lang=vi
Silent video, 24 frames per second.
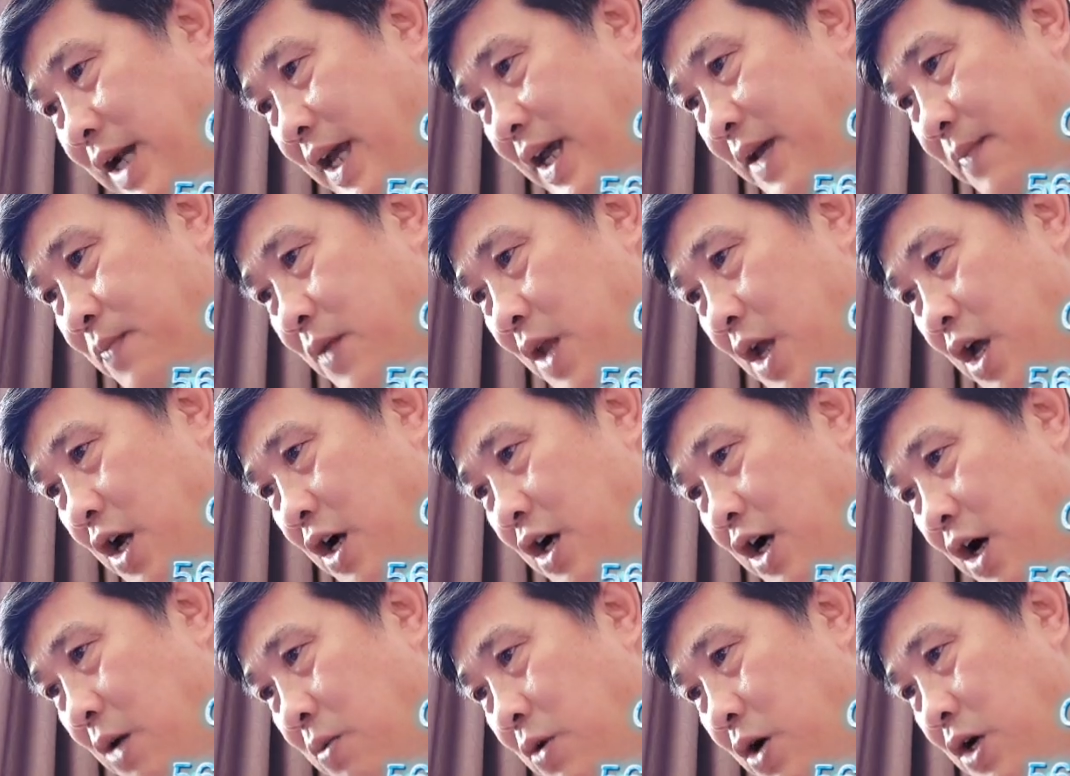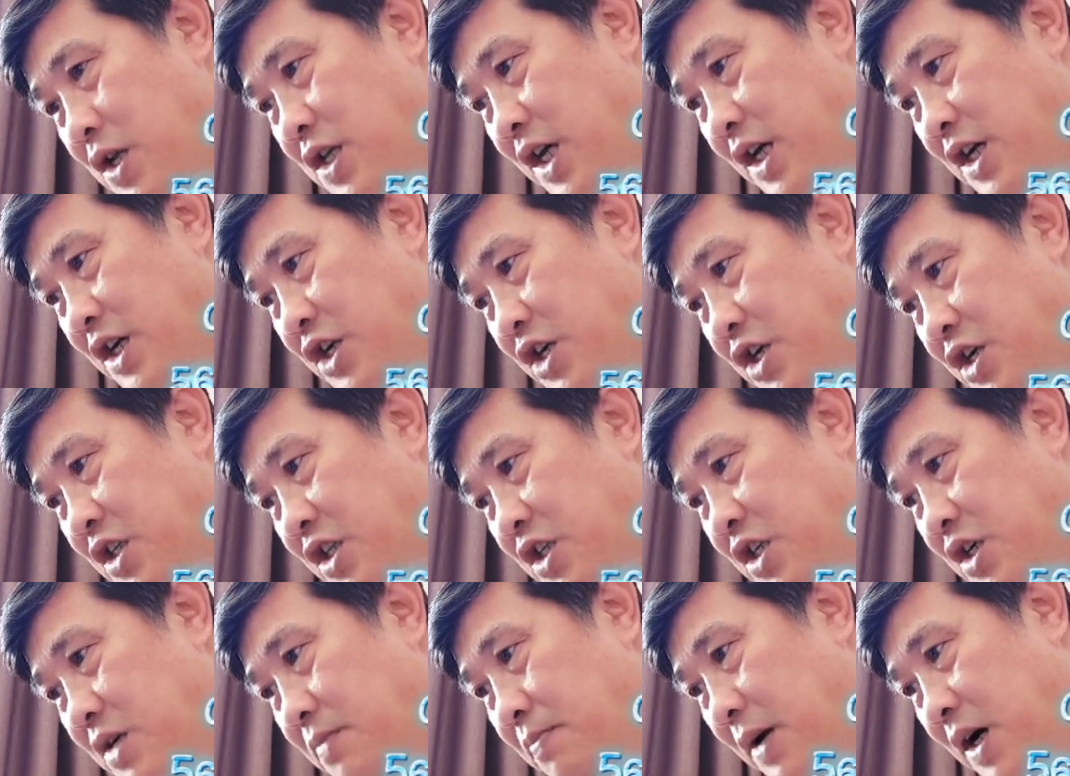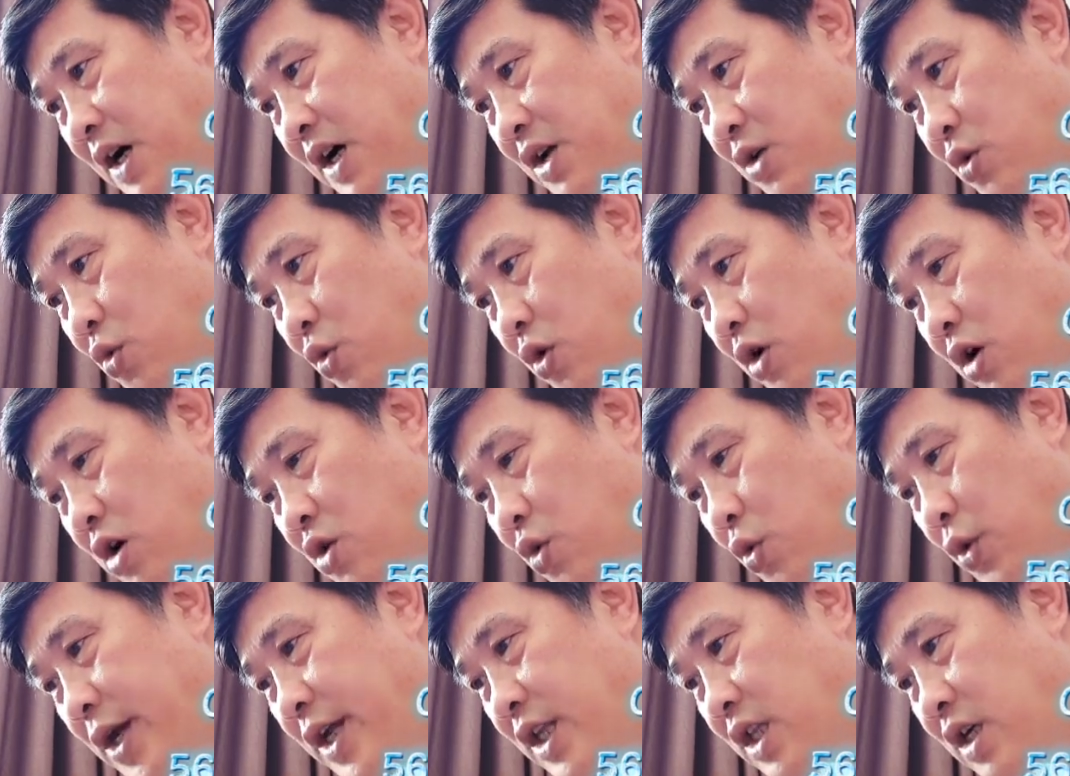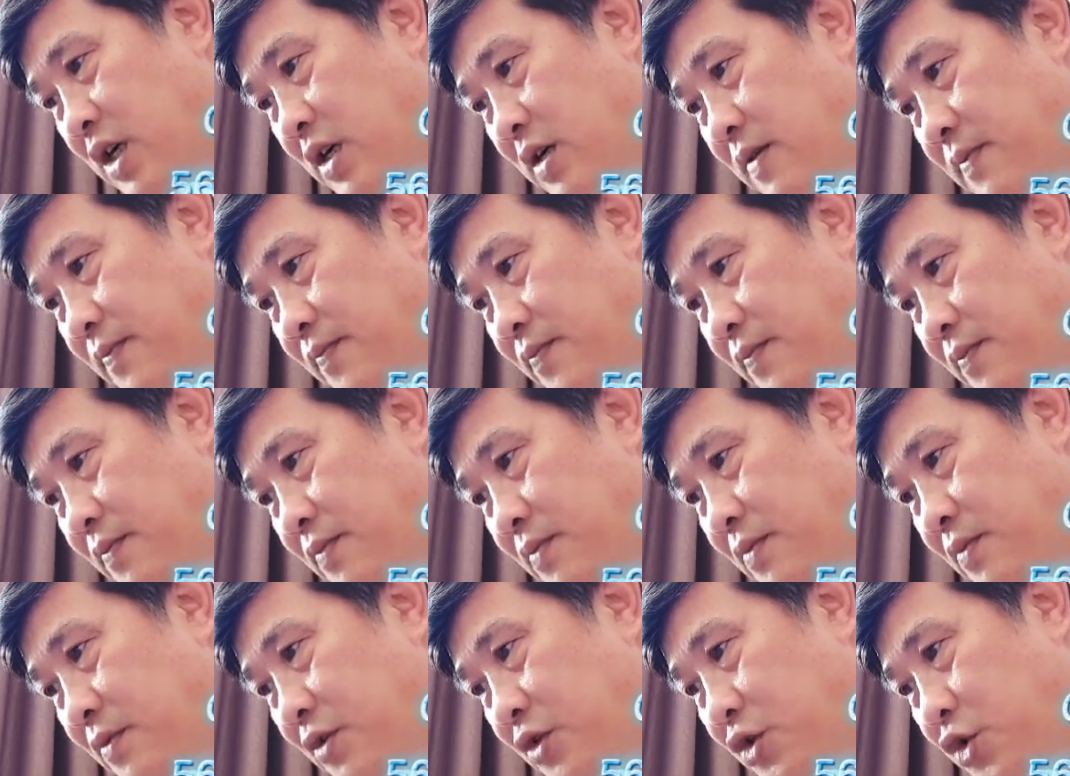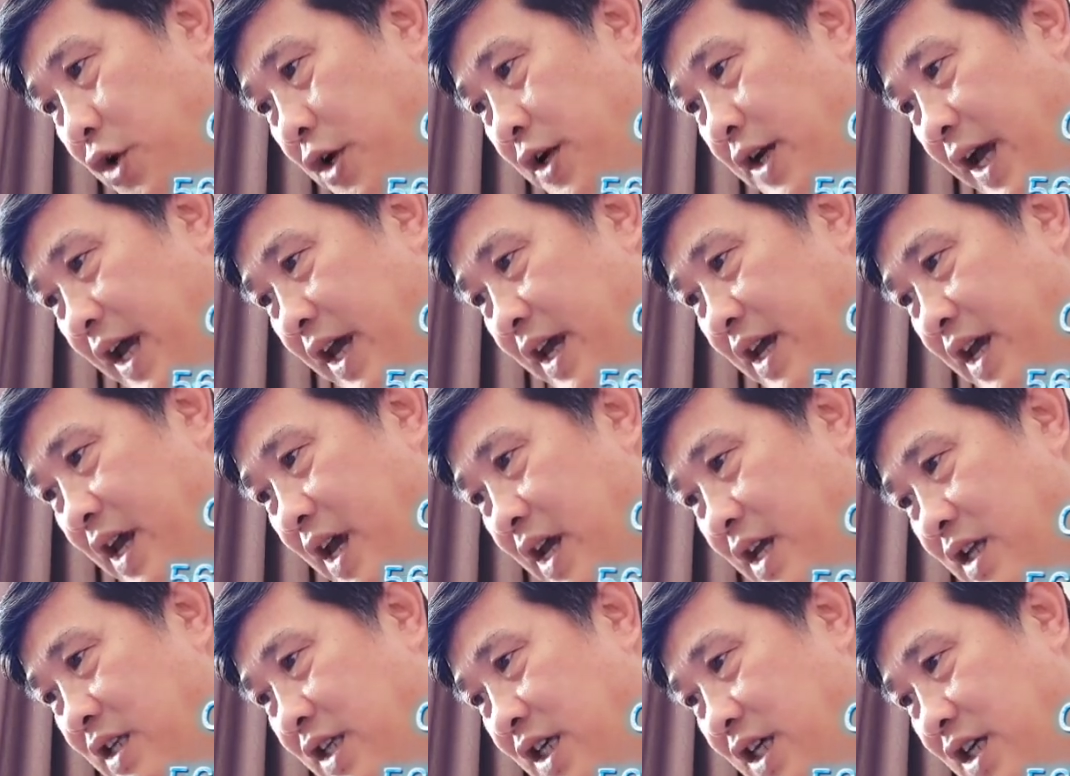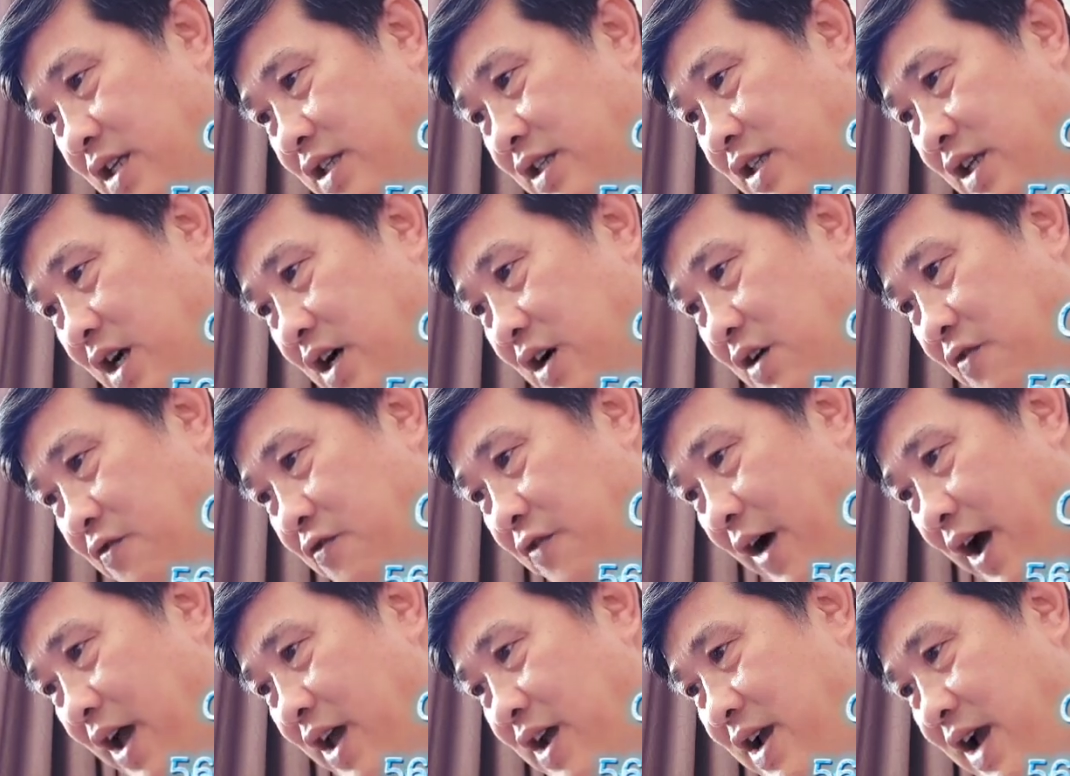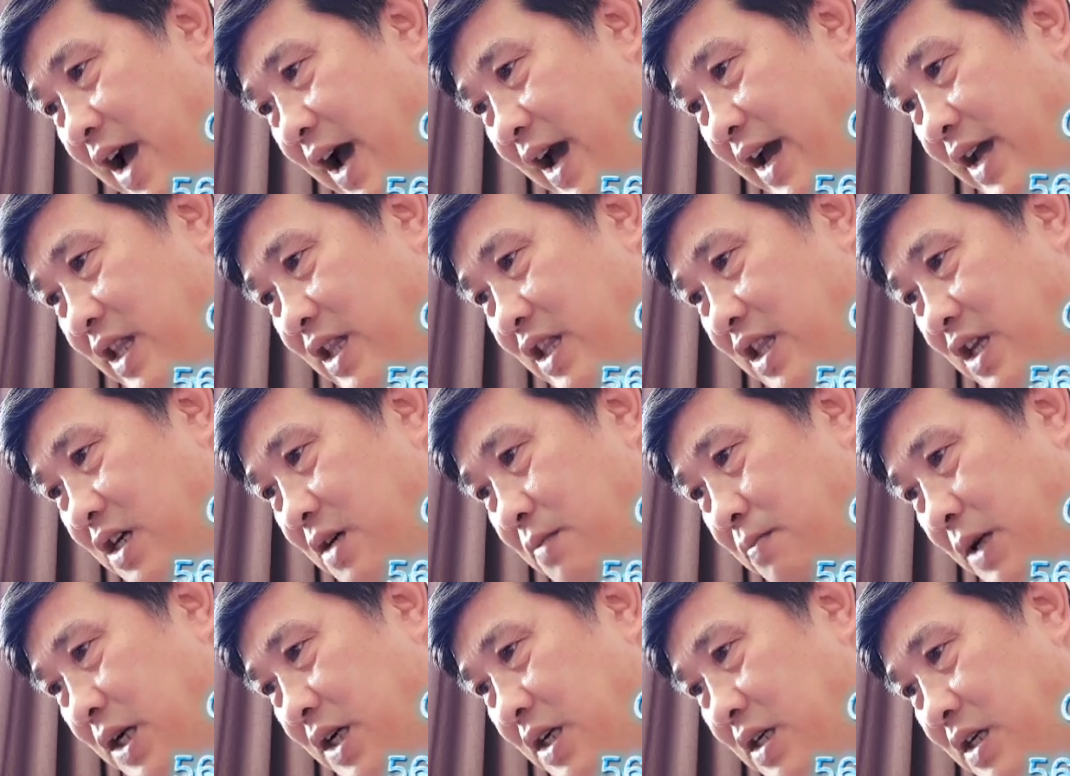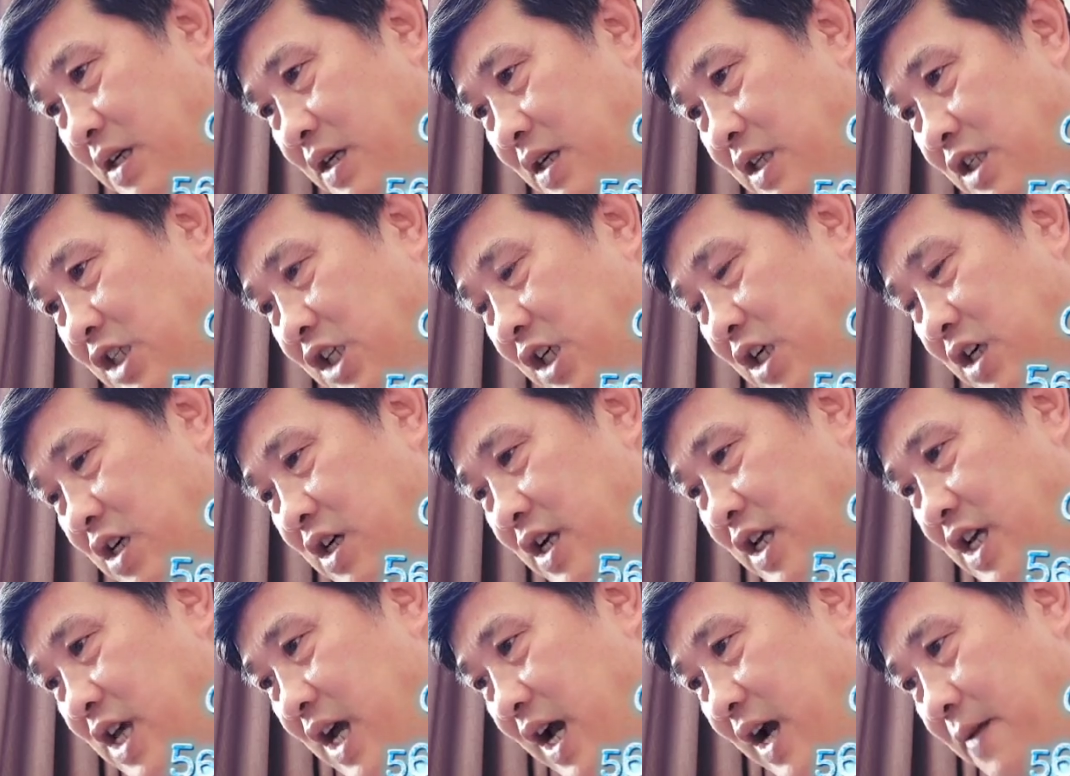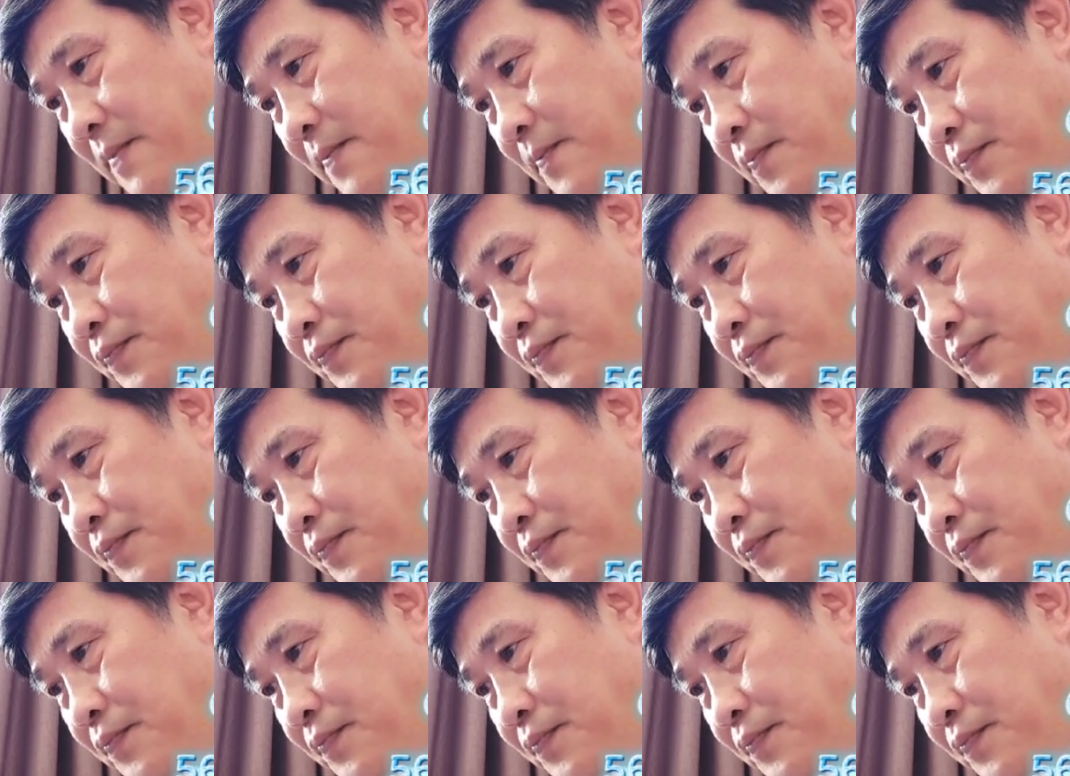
này không có nhận được thư mời của quý tử. Chuyện này chỉ sợ phải Ngài tự mình xử lý à.